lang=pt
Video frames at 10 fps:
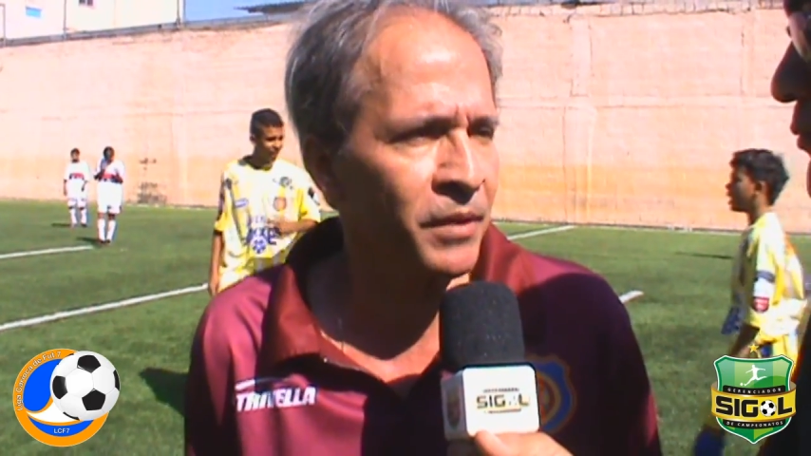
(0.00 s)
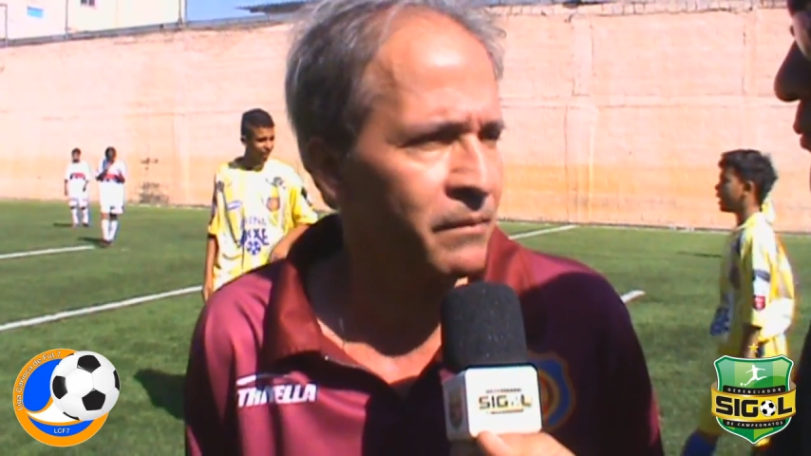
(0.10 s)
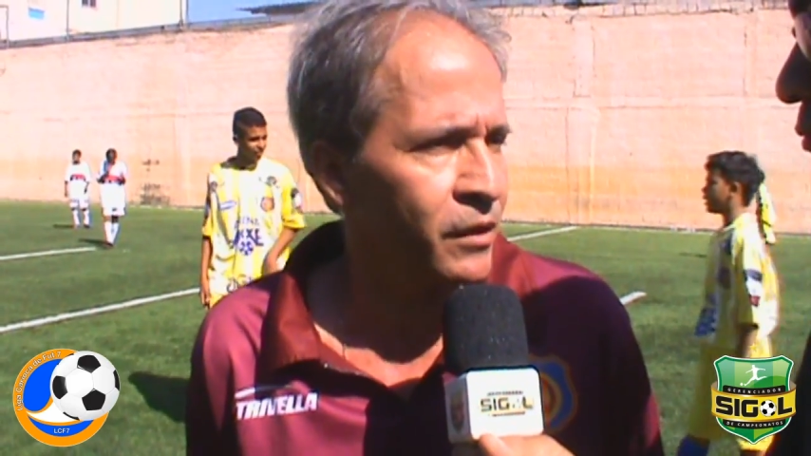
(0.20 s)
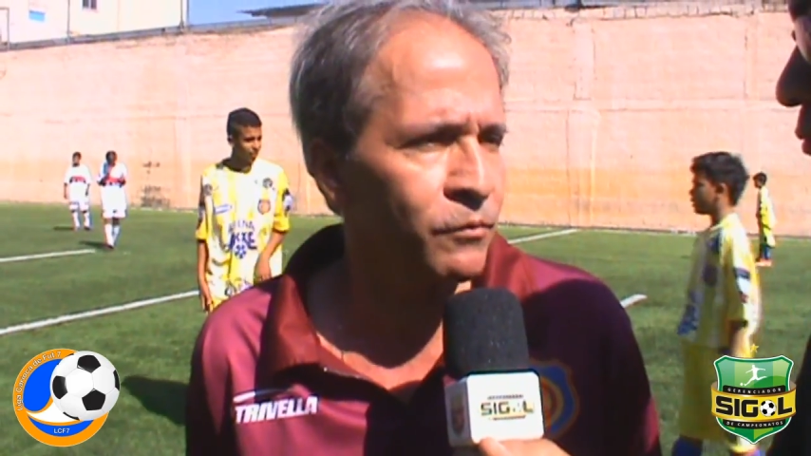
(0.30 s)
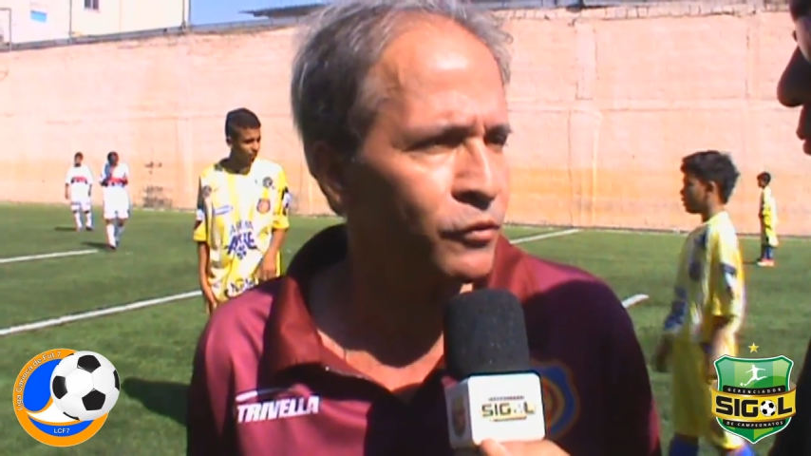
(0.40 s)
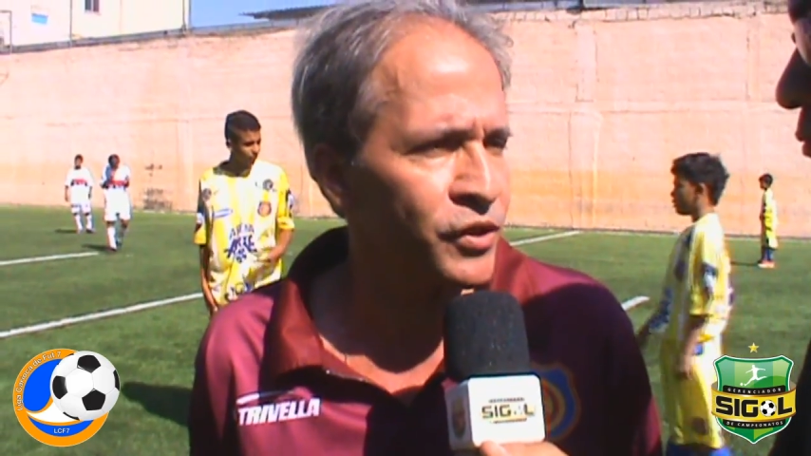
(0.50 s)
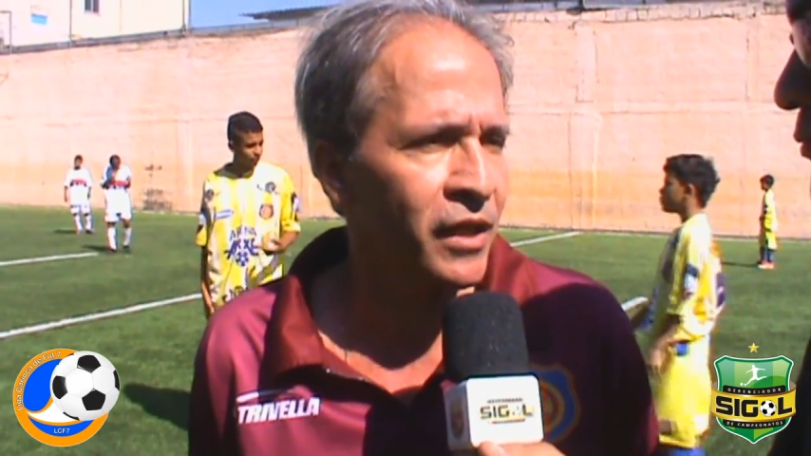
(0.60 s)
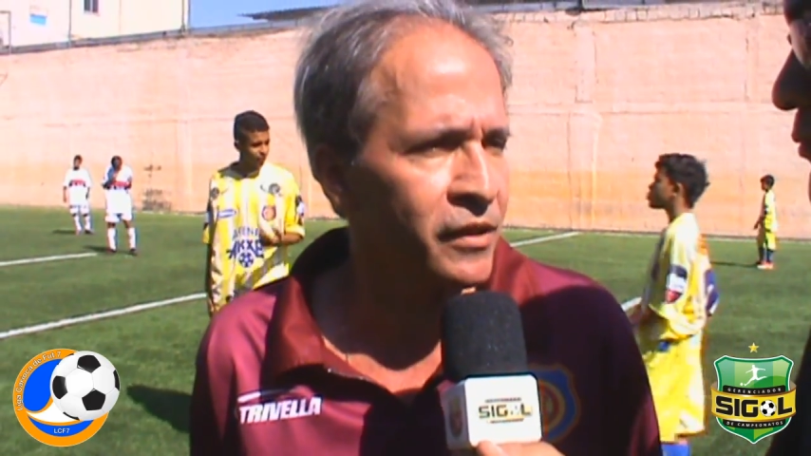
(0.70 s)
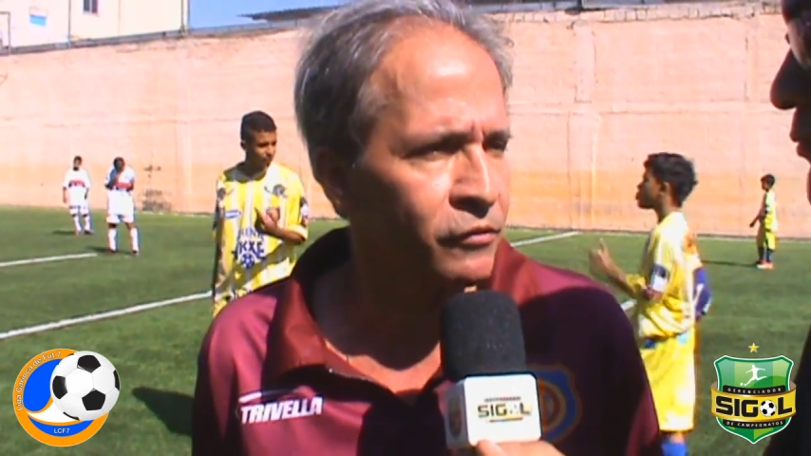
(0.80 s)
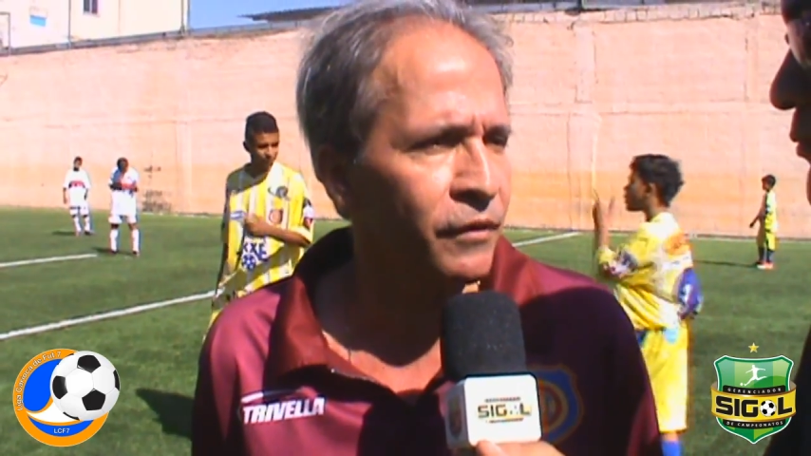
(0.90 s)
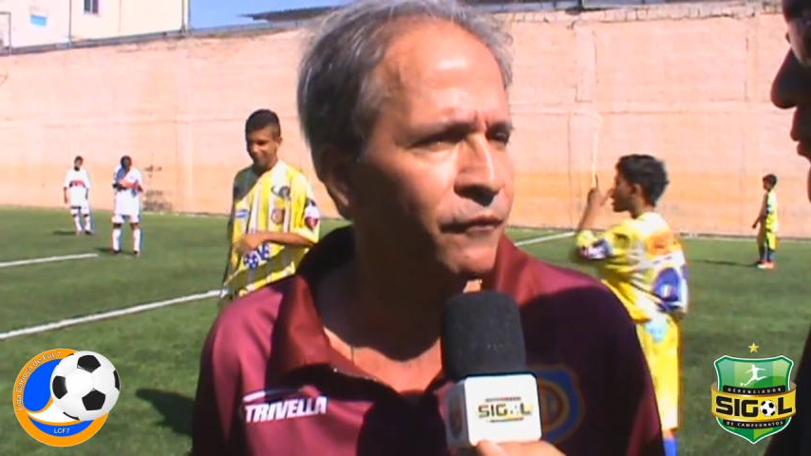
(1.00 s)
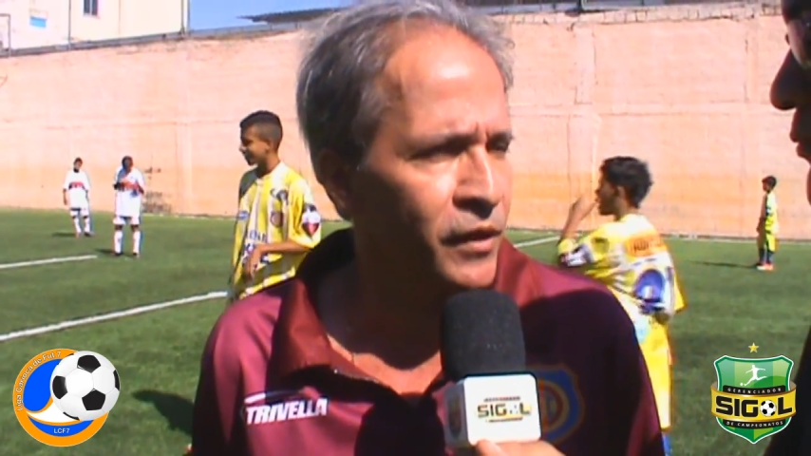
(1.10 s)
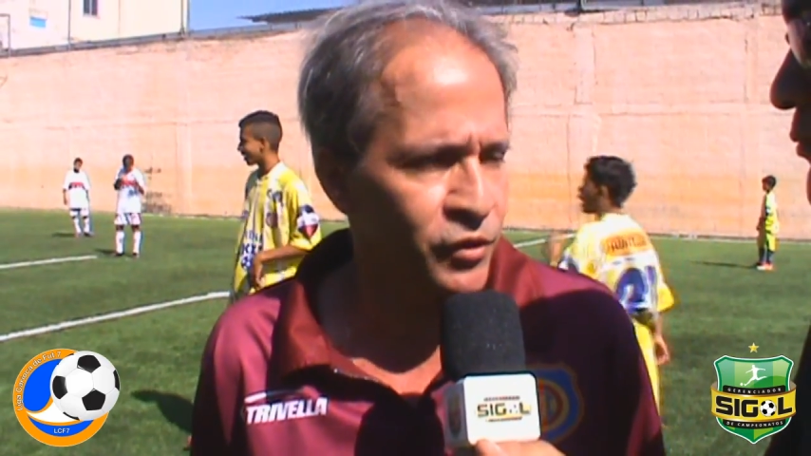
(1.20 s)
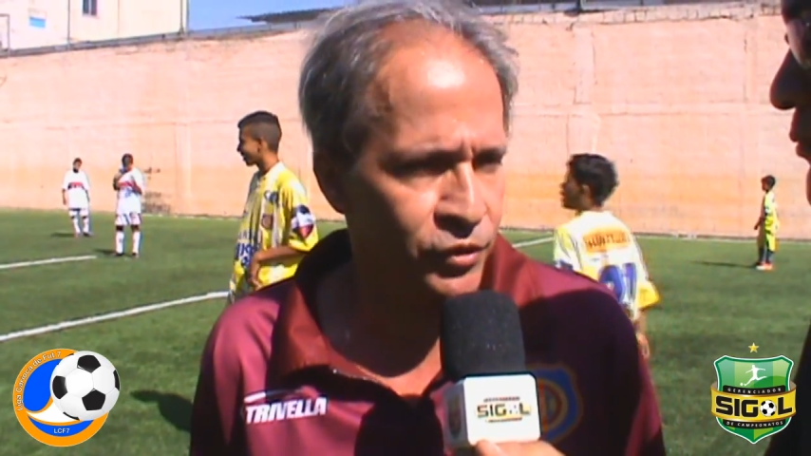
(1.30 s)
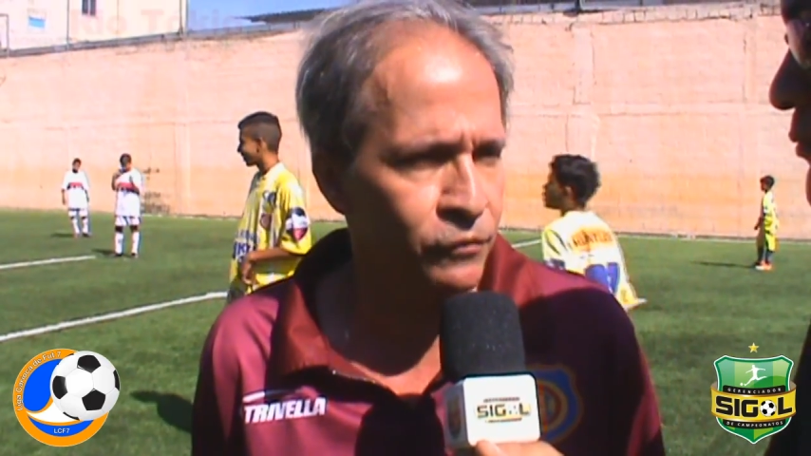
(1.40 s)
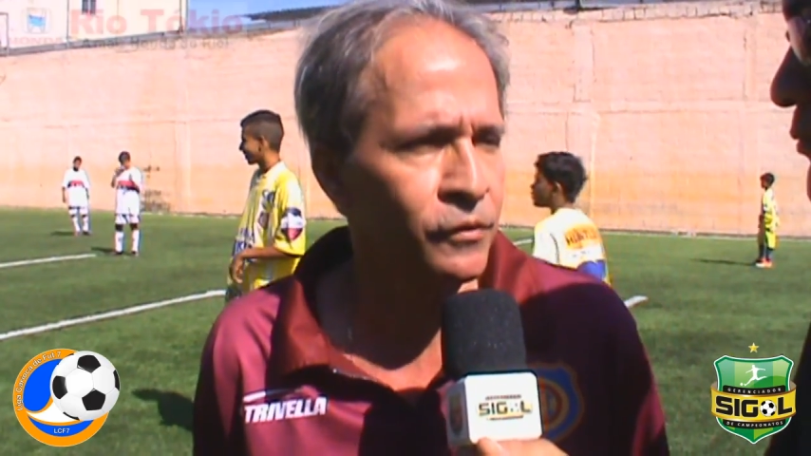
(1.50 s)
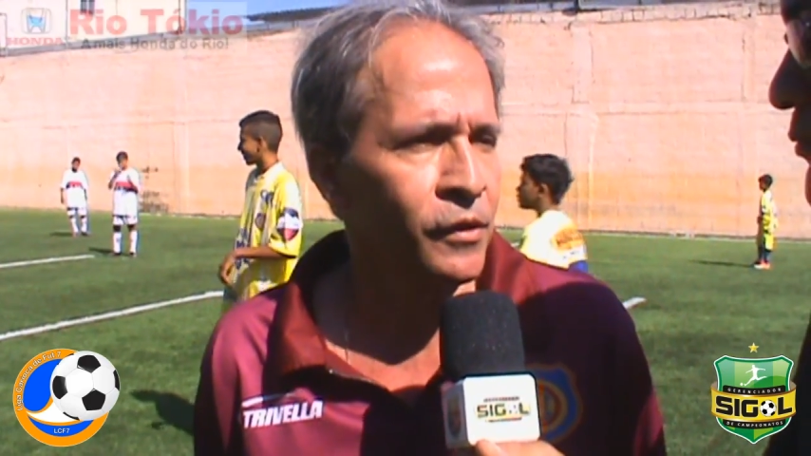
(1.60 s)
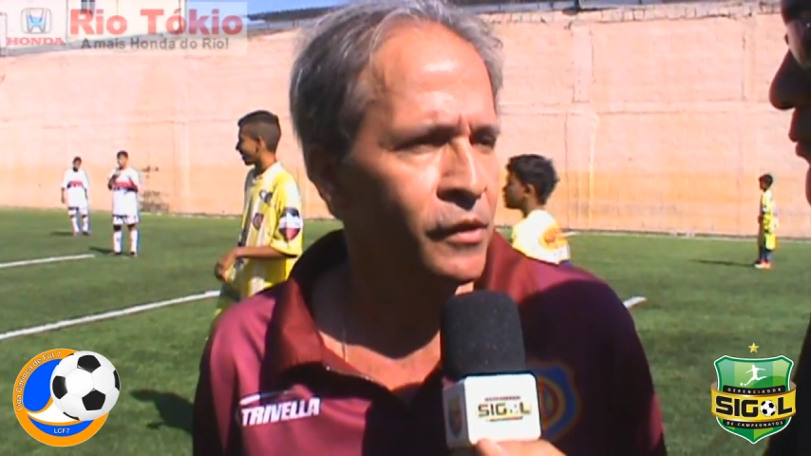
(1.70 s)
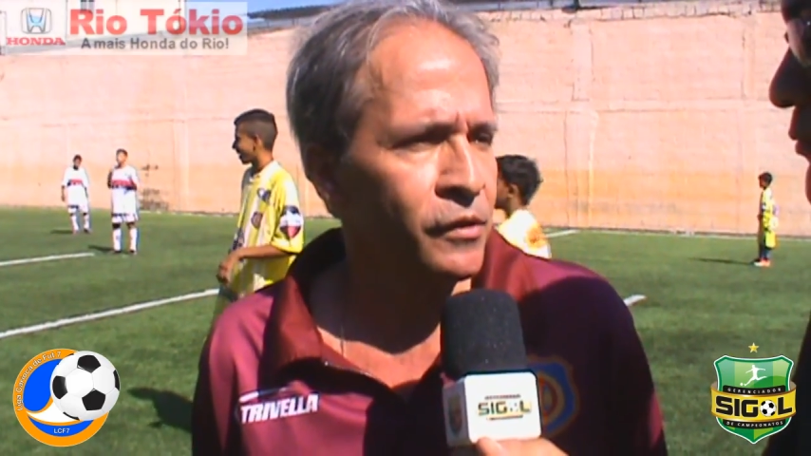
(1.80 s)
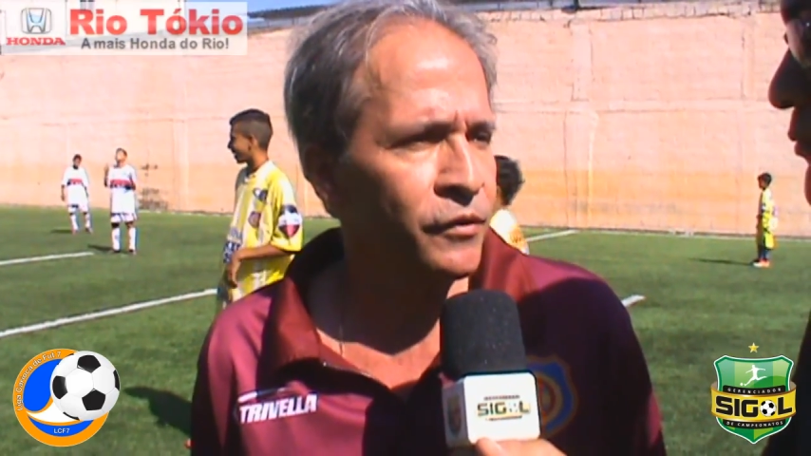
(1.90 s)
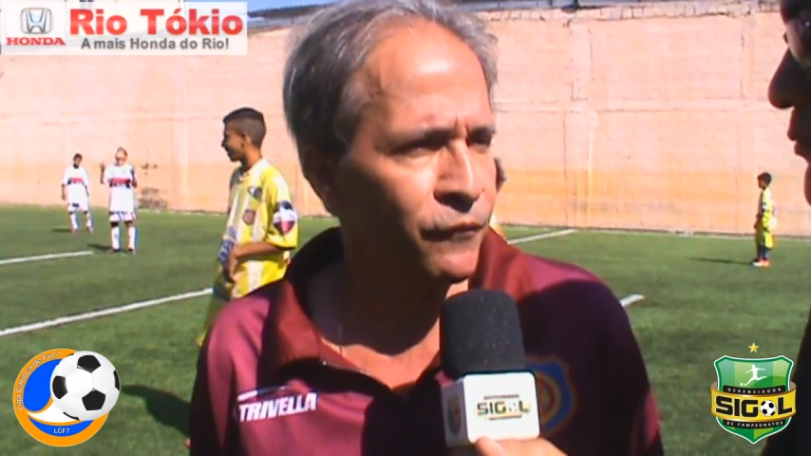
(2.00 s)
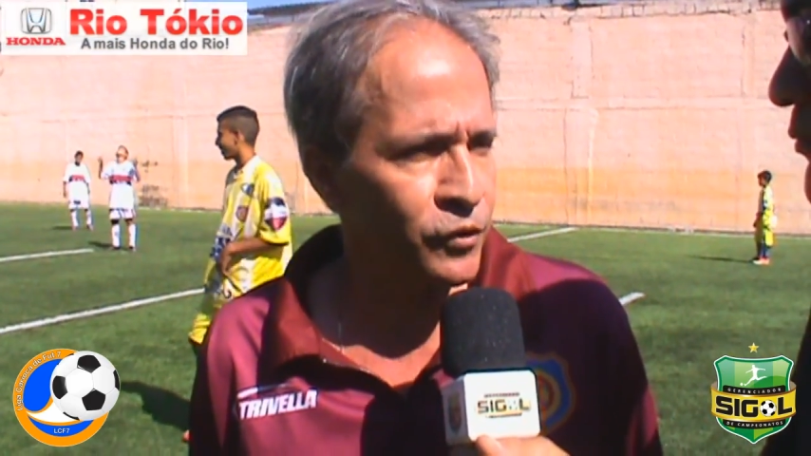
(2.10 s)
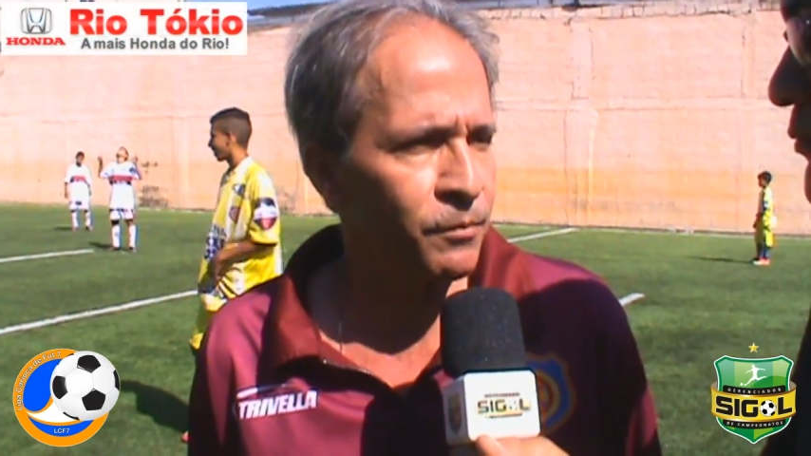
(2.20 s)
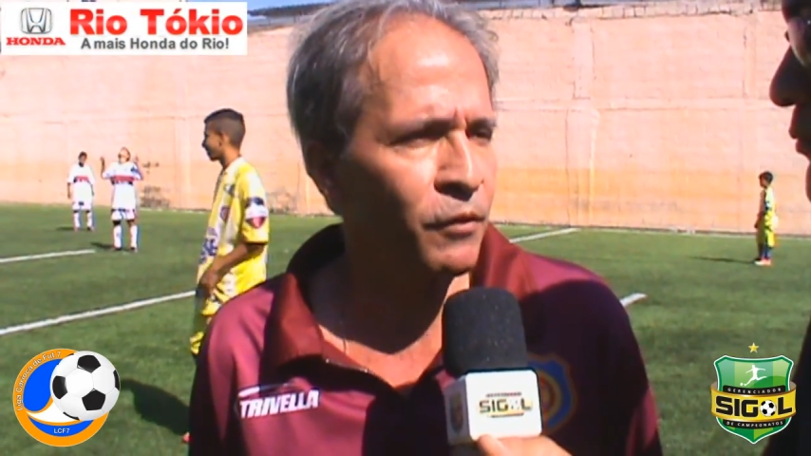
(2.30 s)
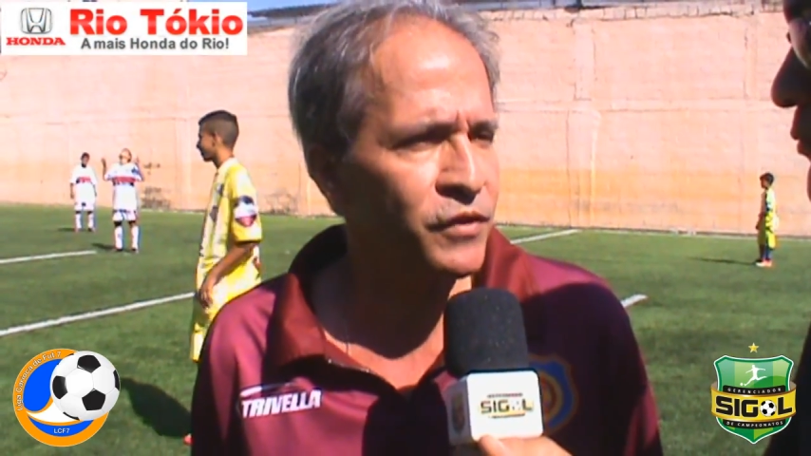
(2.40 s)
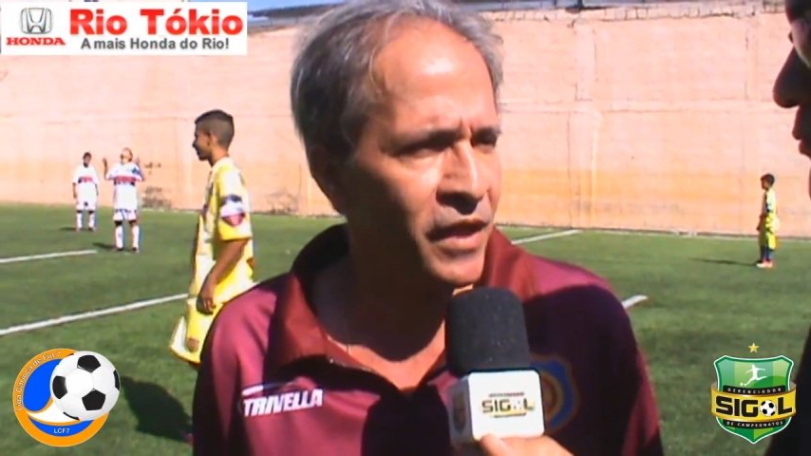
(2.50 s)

primeiro Mundialito Infantil de Futebol